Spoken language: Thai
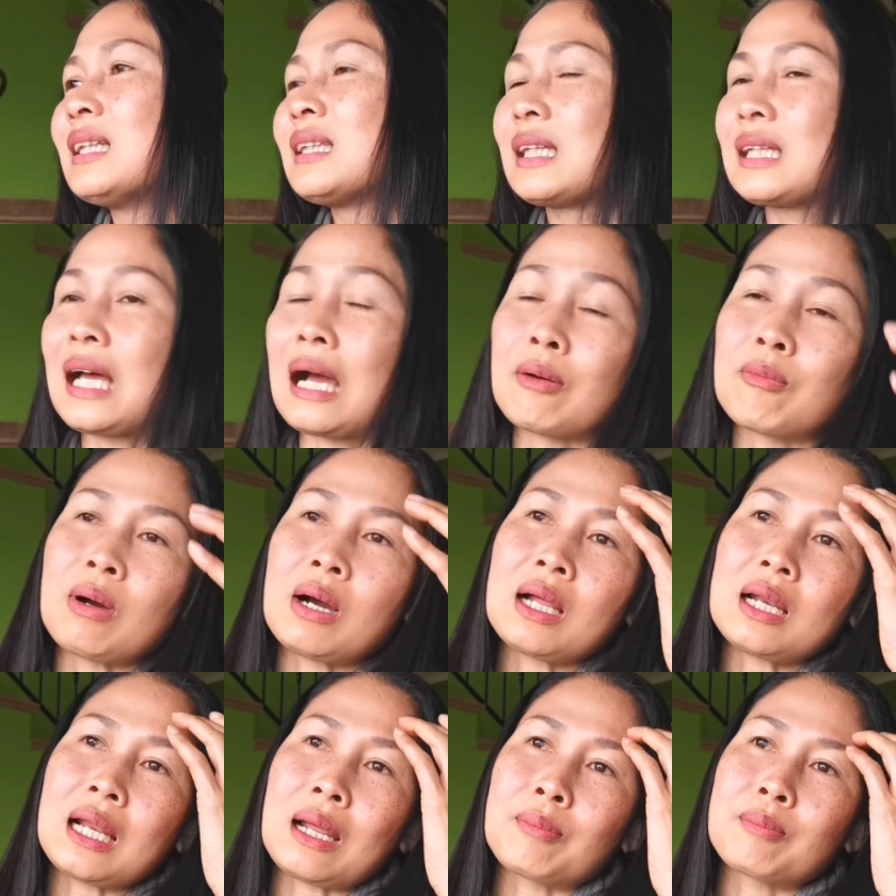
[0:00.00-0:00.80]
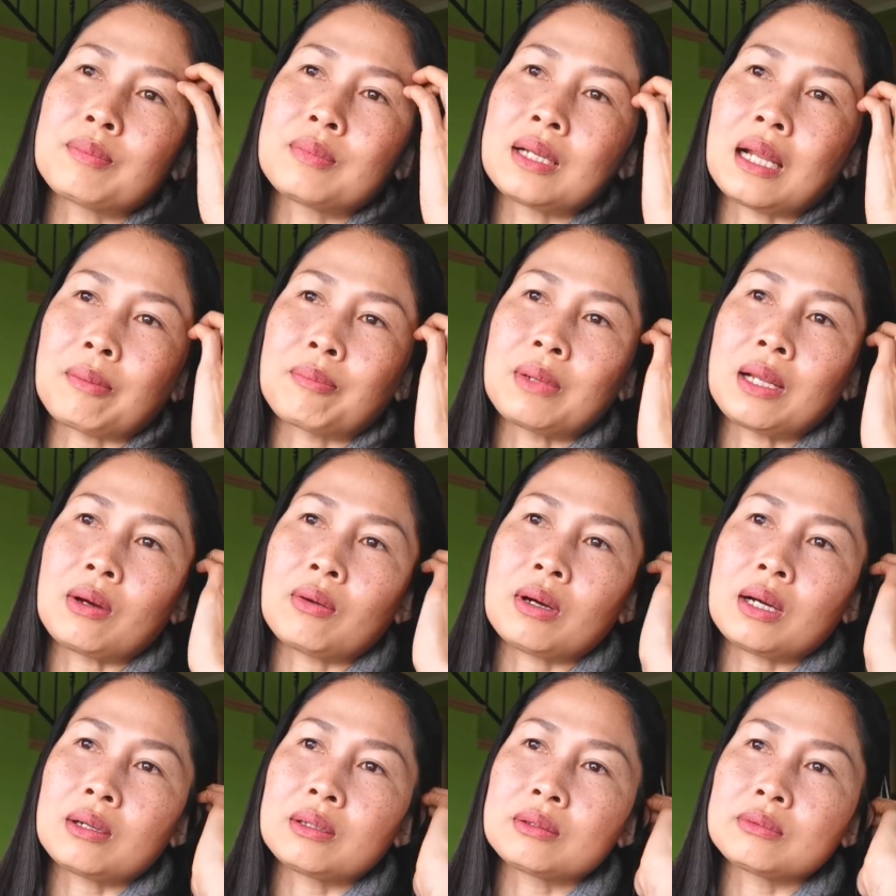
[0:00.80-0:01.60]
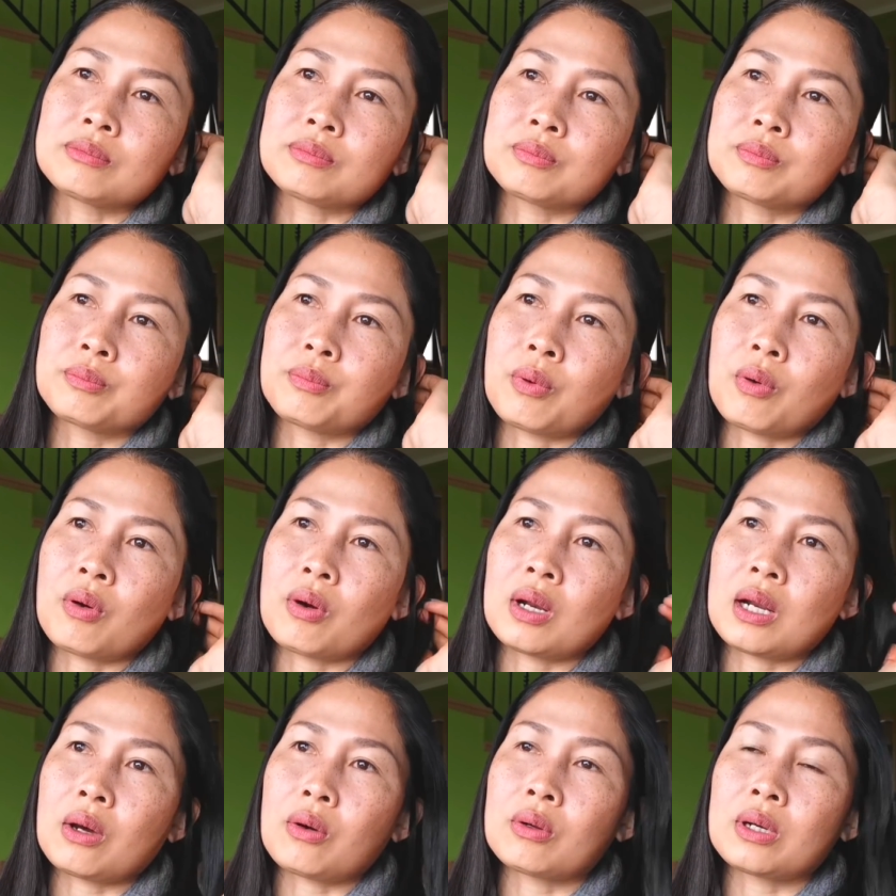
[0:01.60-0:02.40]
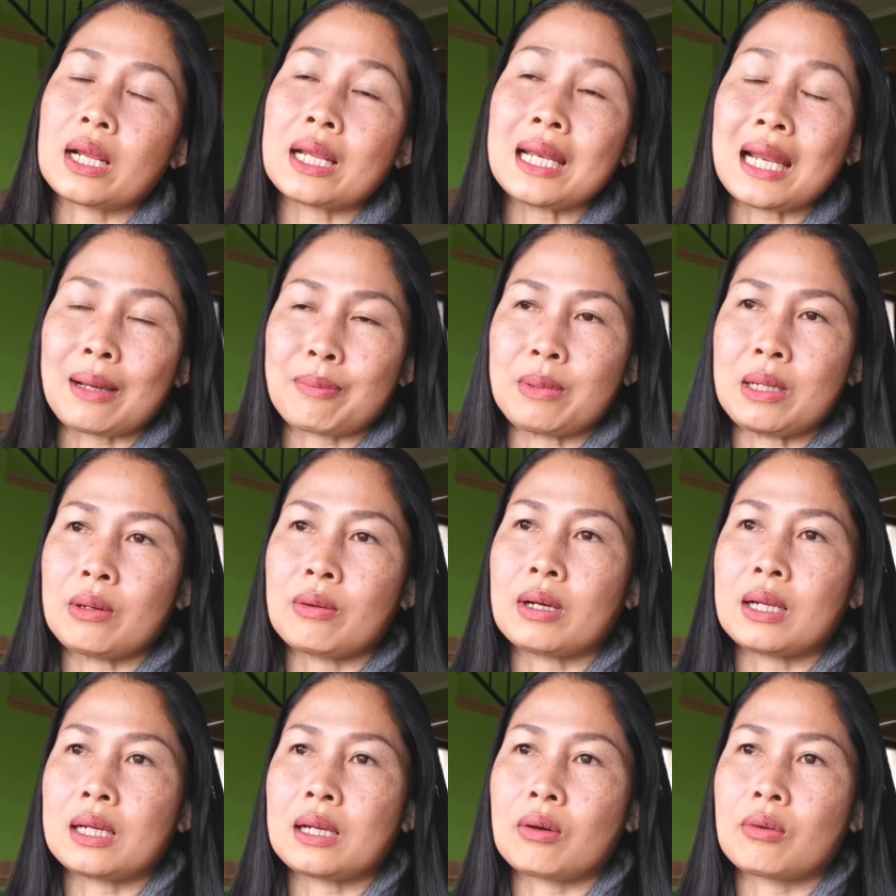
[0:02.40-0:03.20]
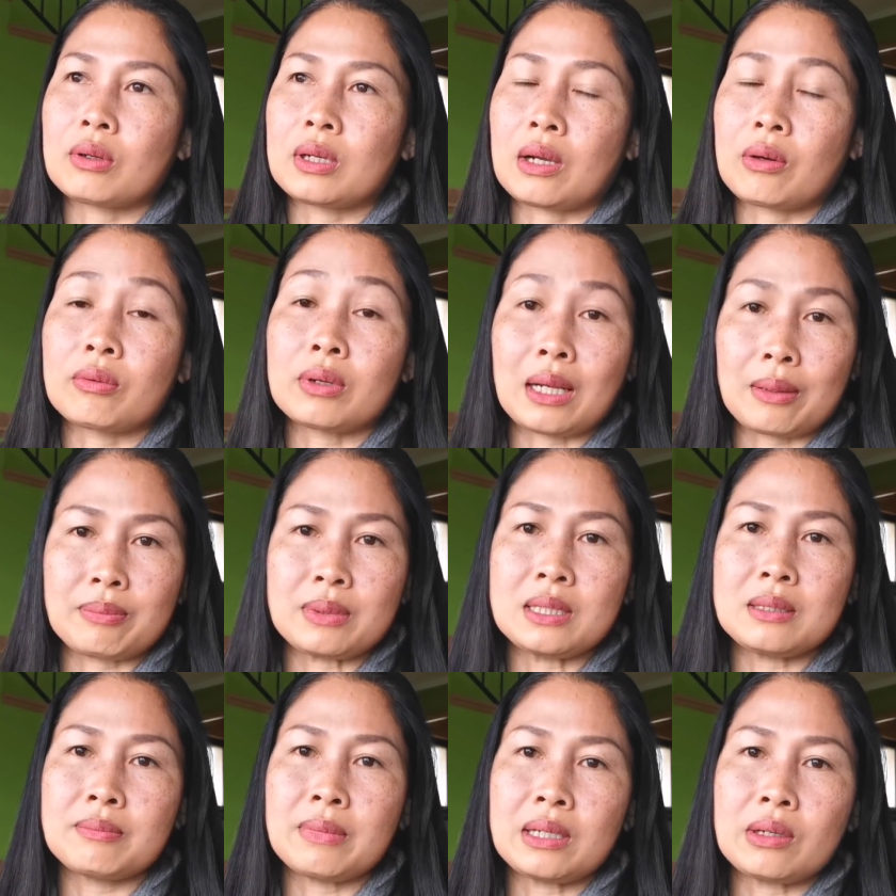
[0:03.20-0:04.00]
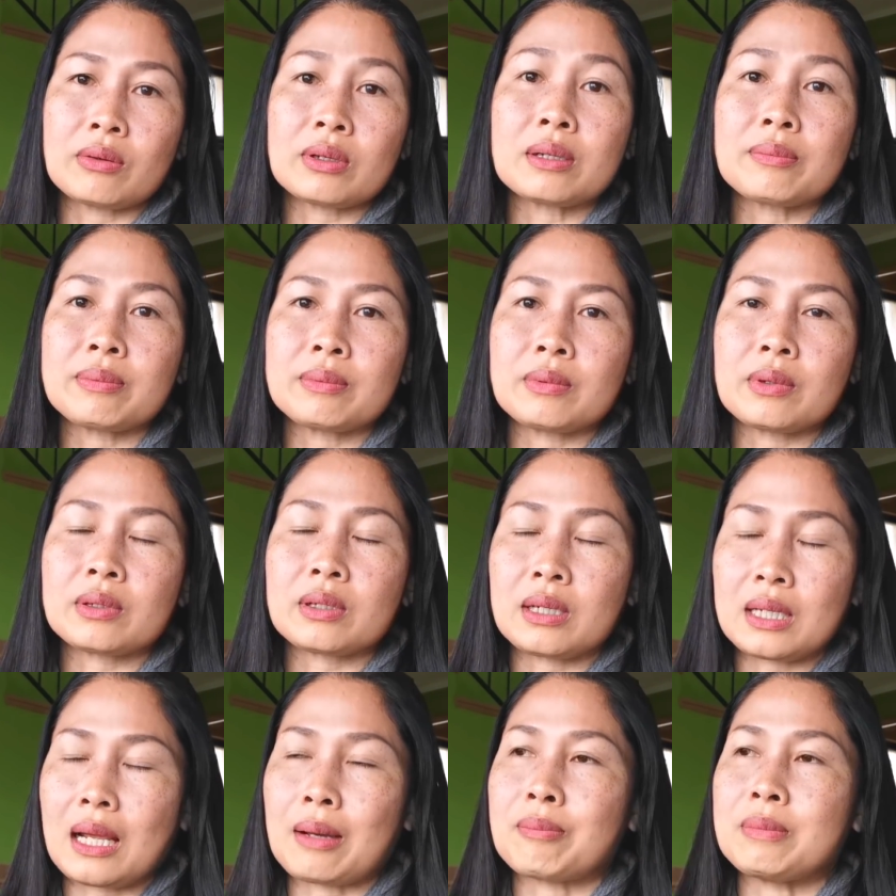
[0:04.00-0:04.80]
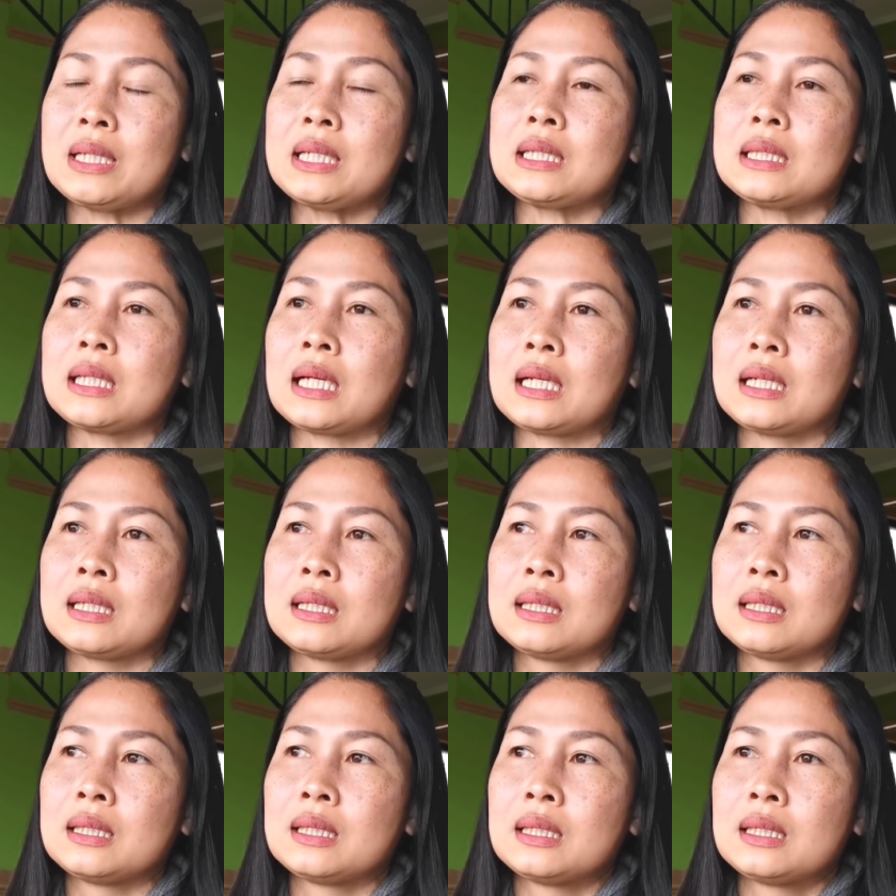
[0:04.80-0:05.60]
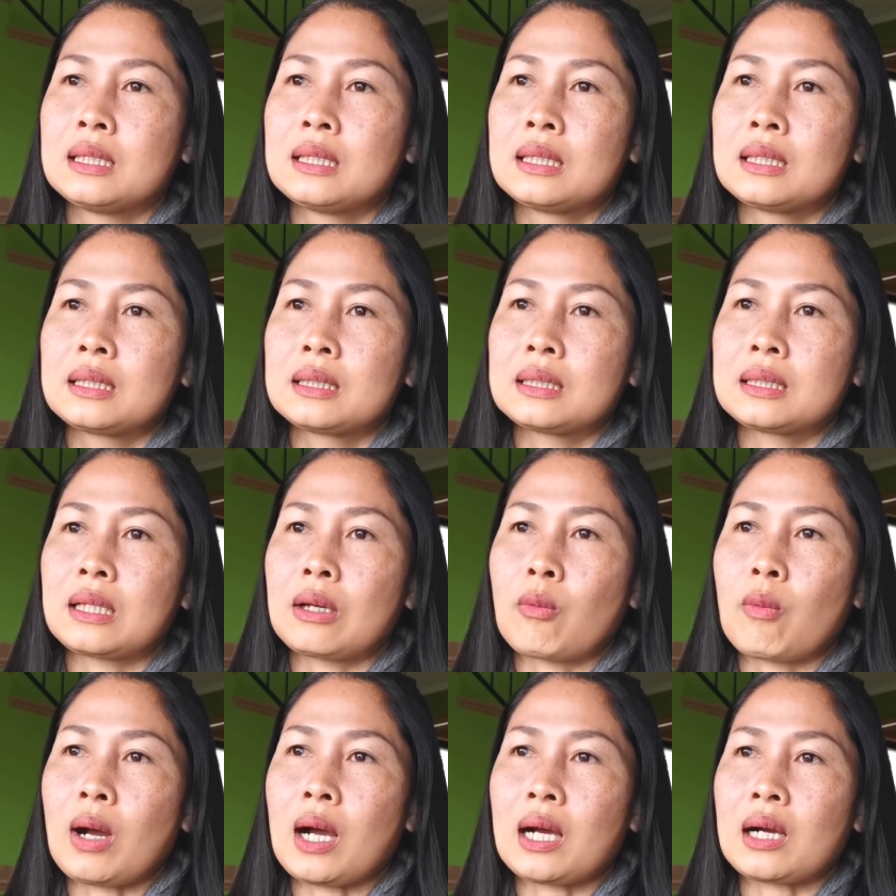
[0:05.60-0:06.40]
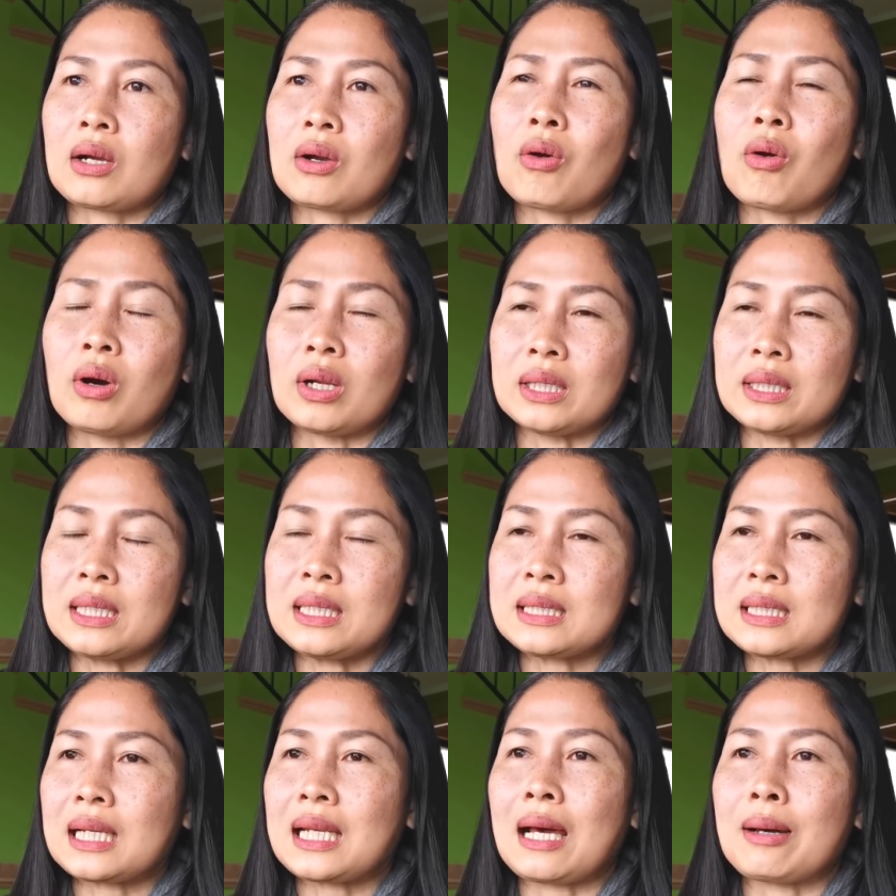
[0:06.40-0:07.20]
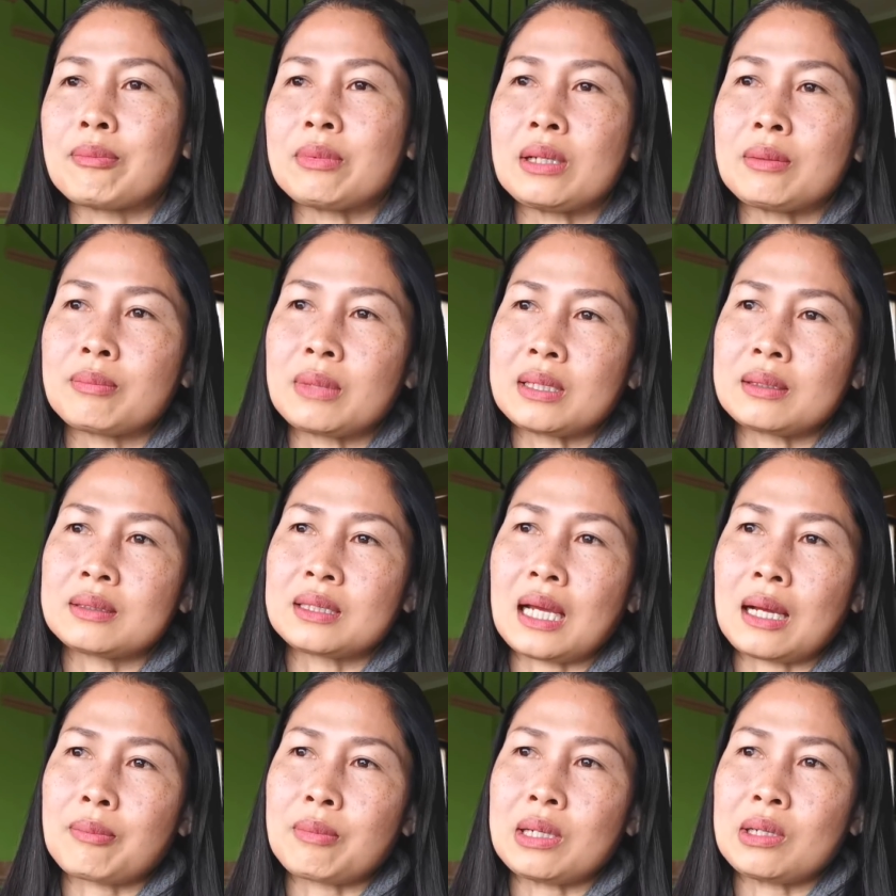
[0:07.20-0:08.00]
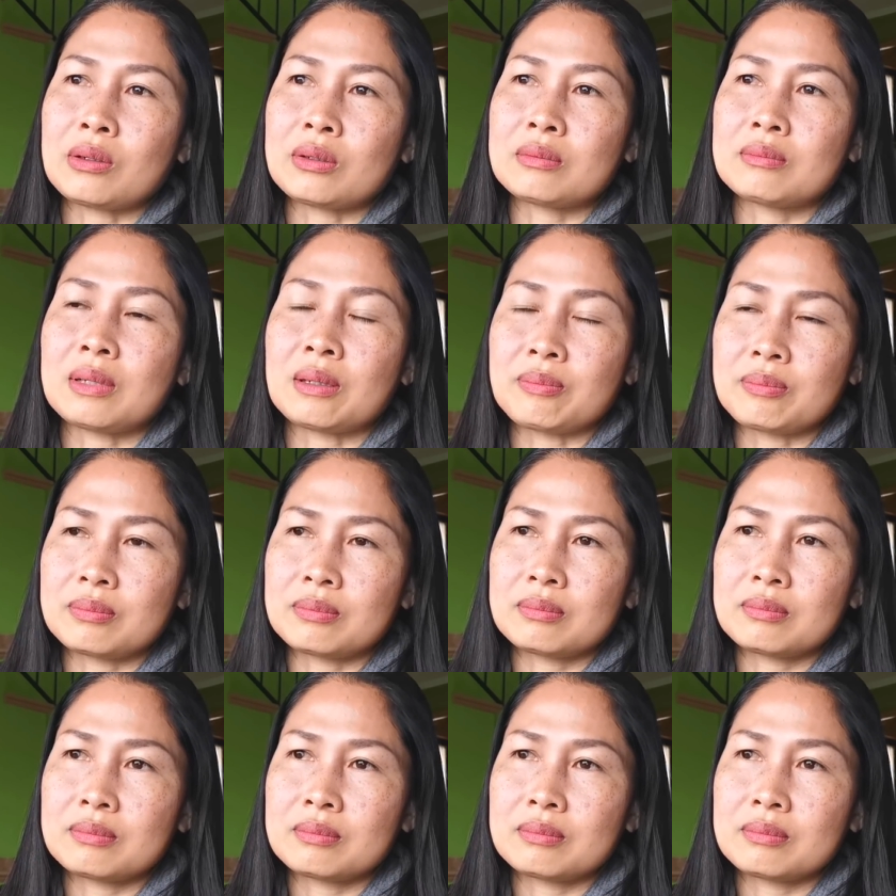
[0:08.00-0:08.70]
แต่ถามว่าหลับหลับแล้วอะพอเราได้หลับแล้วอะเราเราหลับลึกไหมรถรถก็หลับลึกนะแต่ว่าก่อนที่จะหลับเนี่ย มันทำให้รถแบบ